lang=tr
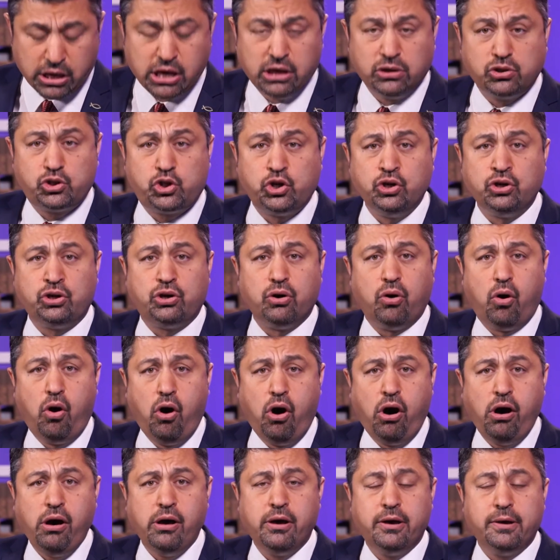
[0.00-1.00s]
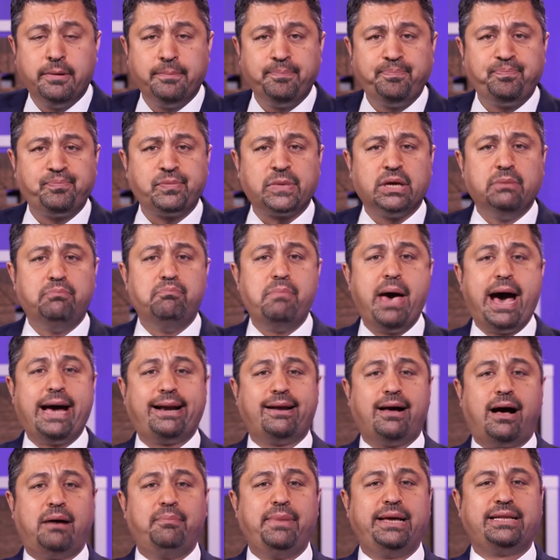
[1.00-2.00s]
Çünkü o
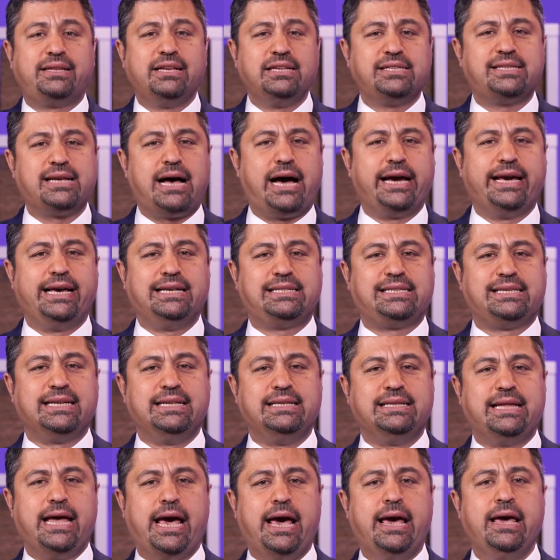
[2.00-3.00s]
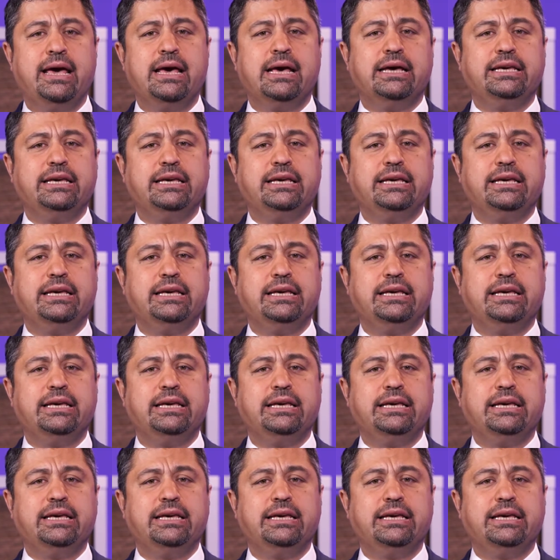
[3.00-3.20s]
merhameti sayesinde